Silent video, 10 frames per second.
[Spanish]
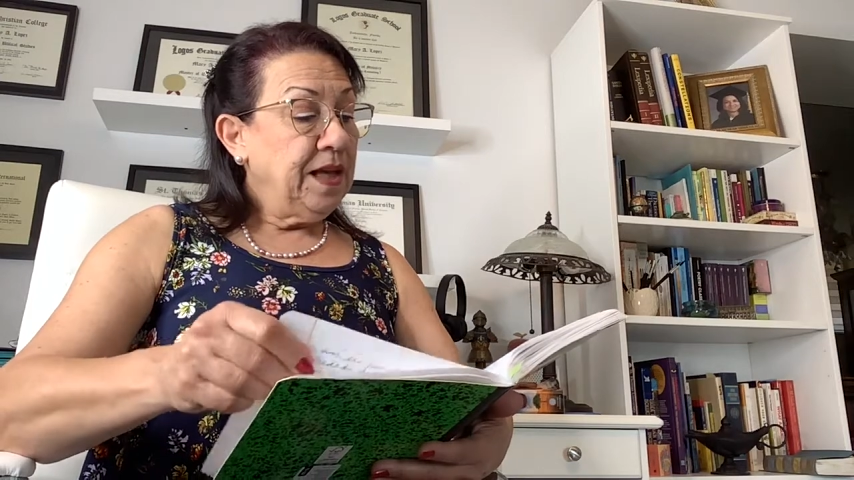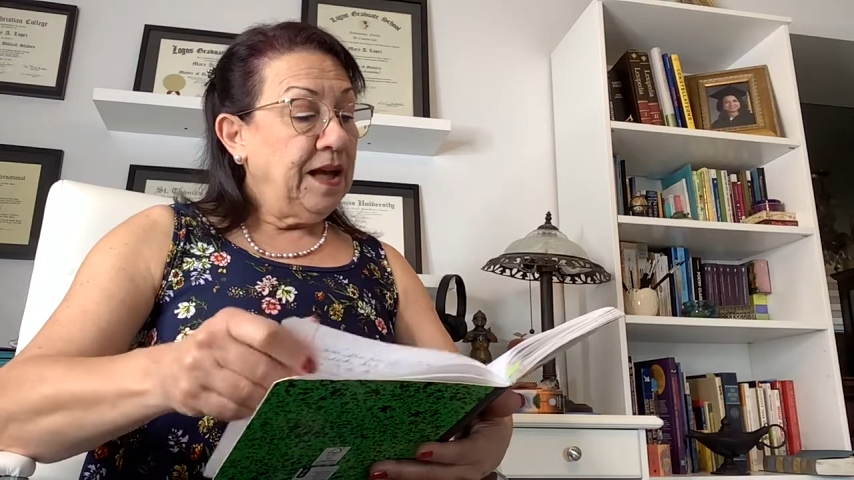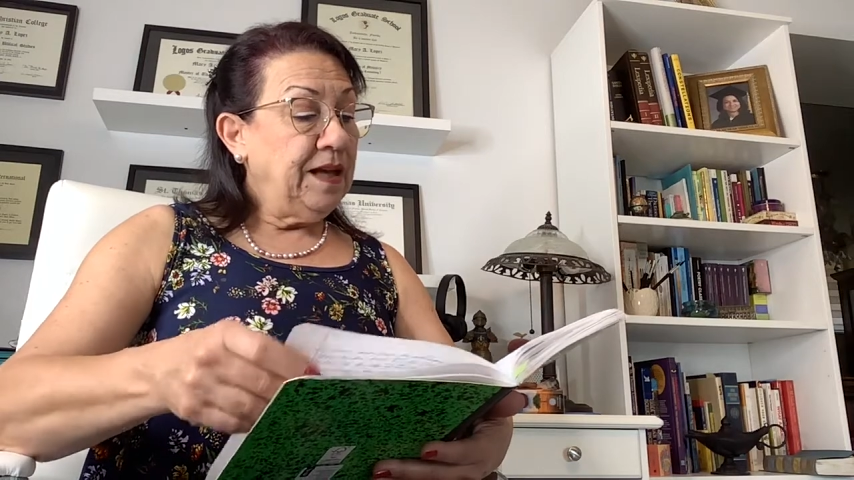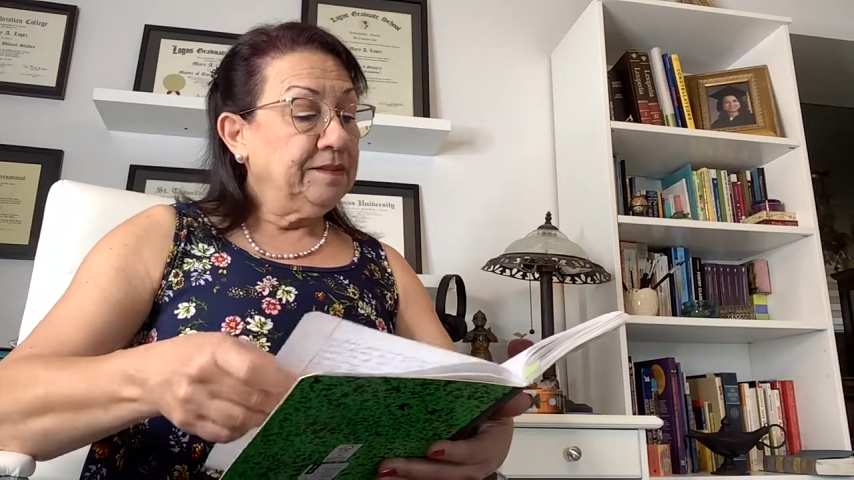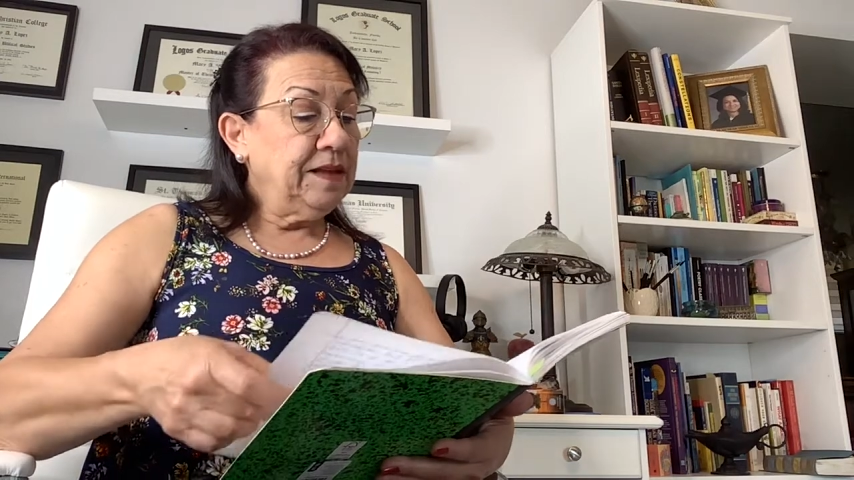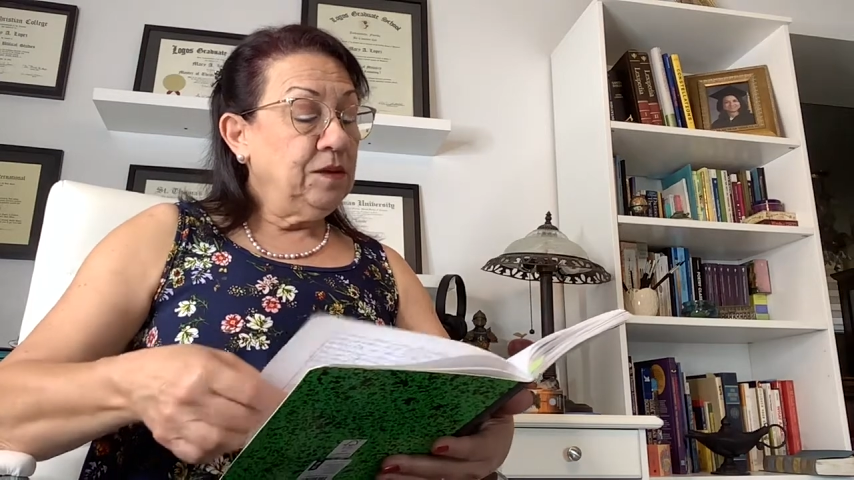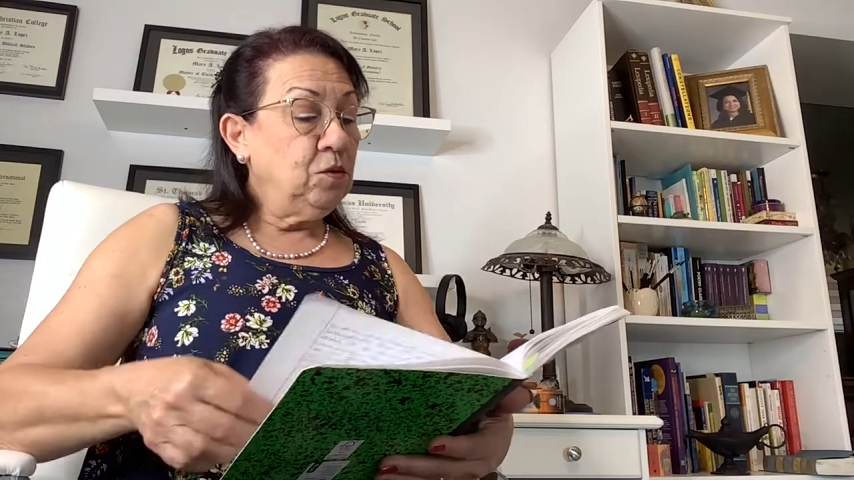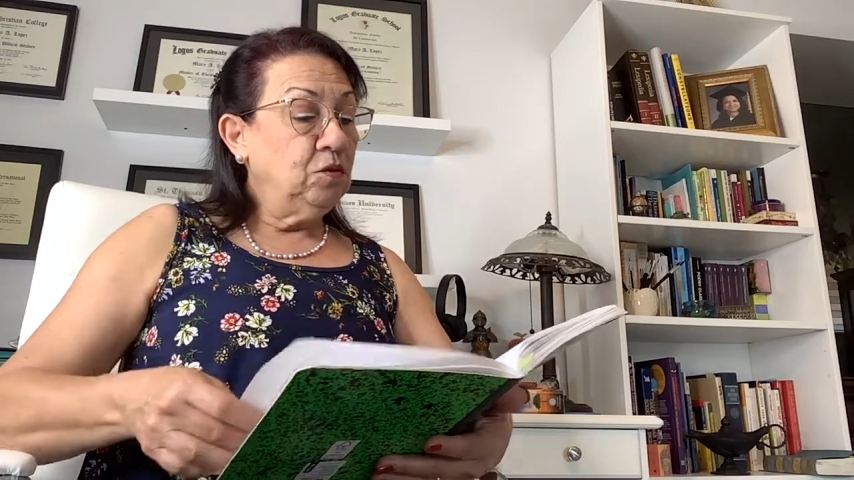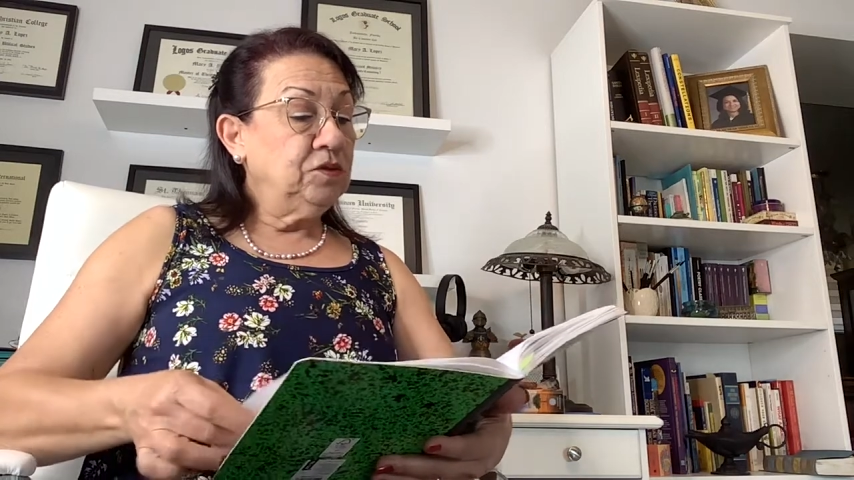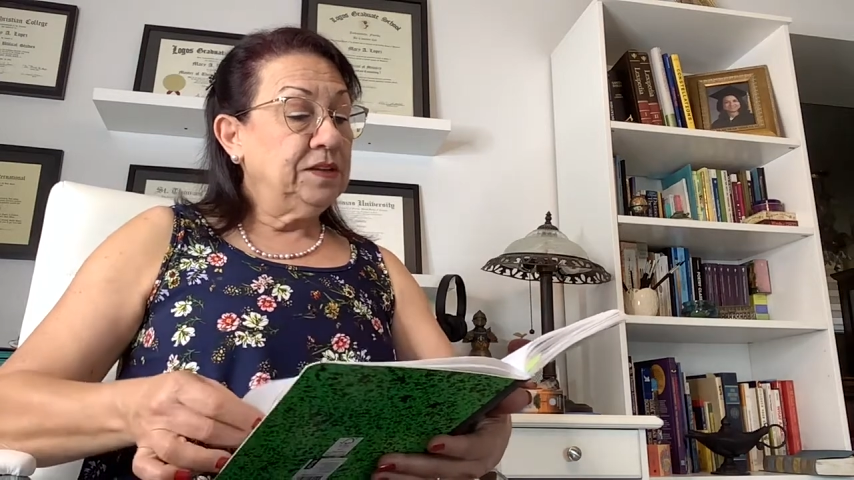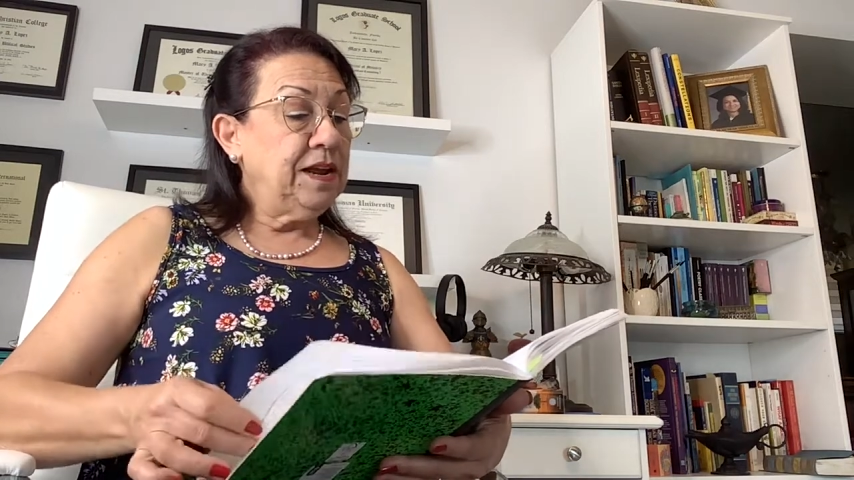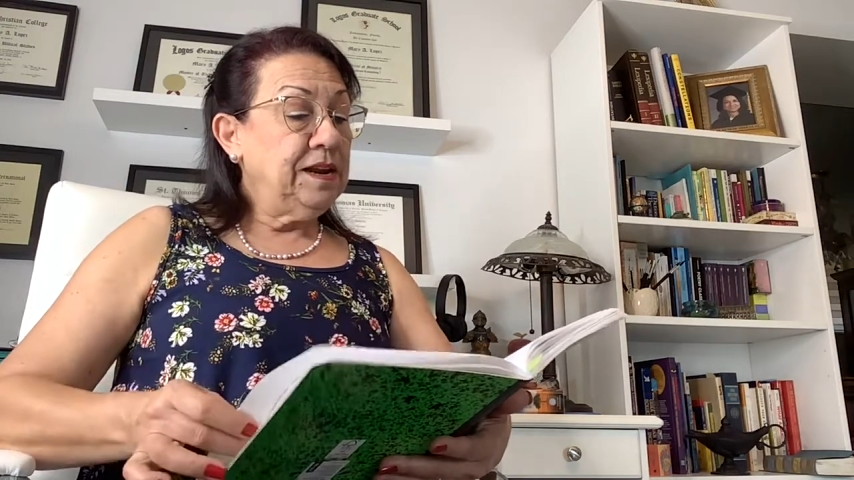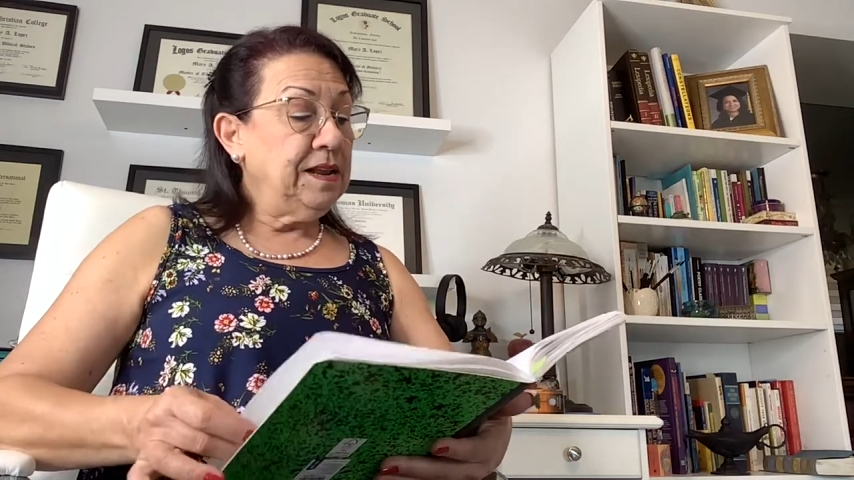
hasta encontrar